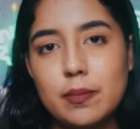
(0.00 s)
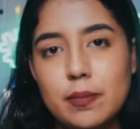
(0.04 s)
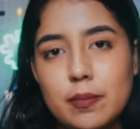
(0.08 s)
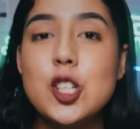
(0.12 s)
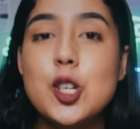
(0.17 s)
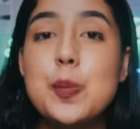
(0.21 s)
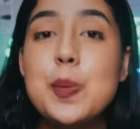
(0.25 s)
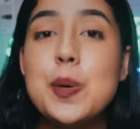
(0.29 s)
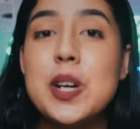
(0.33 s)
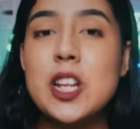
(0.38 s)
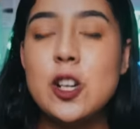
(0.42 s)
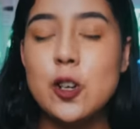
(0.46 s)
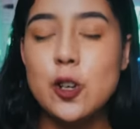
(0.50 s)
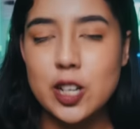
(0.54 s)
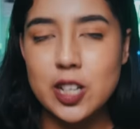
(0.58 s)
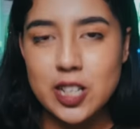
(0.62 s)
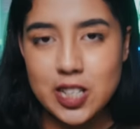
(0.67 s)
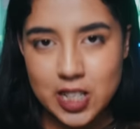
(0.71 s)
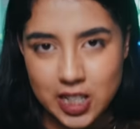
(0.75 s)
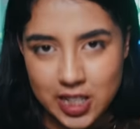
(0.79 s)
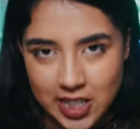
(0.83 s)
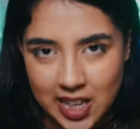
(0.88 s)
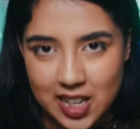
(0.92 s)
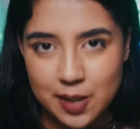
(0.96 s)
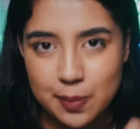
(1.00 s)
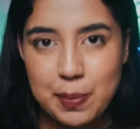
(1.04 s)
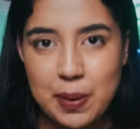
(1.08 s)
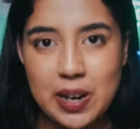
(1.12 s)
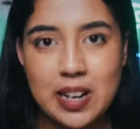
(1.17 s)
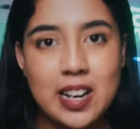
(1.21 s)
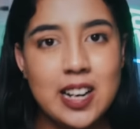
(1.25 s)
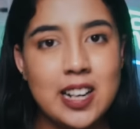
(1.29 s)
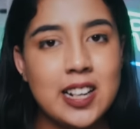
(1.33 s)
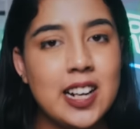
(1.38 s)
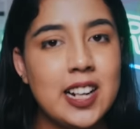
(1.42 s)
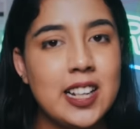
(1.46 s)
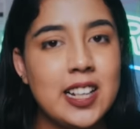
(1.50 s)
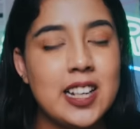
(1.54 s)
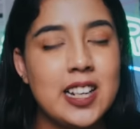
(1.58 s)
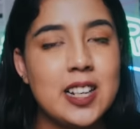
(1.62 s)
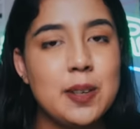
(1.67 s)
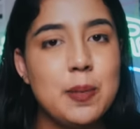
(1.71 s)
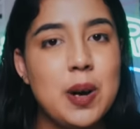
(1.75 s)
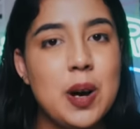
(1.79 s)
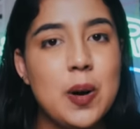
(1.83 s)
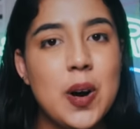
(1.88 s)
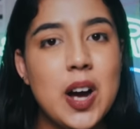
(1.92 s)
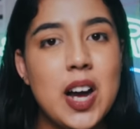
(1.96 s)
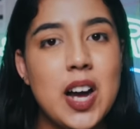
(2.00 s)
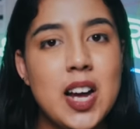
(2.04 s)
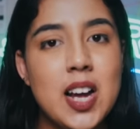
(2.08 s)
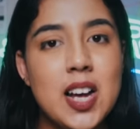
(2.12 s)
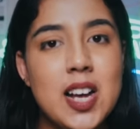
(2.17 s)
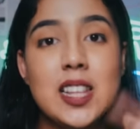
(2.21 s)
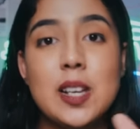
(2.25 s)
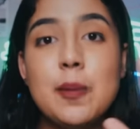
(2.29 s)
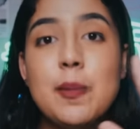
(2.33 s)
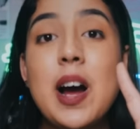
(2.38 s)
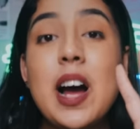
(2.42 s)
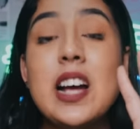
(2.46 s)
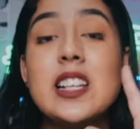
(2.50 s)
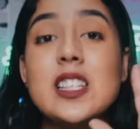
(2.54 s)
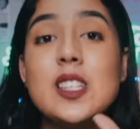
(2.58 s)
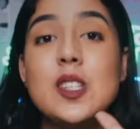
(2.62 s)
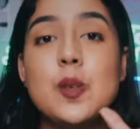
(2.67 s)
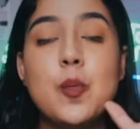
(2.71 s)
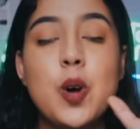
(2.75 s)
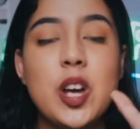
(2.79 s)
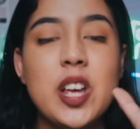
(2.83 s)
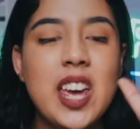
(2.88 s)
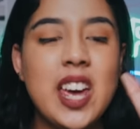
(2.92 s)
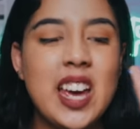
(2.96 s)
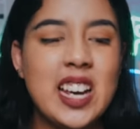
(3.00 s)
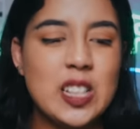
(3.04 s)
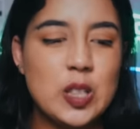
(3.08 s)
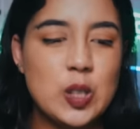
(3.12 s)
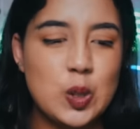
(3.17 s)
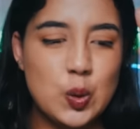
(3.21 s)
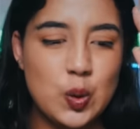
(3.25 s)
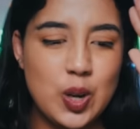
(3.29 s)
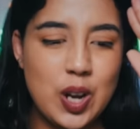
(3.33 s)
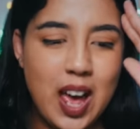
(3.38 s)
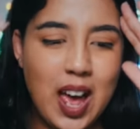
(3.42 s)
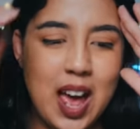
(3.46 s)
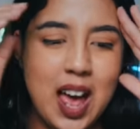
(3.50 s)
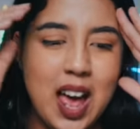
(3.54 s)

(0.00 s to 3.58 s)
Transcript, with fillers: Coba naruh share pandangan kalian di bawah. Terima kasih semuanya yang sudah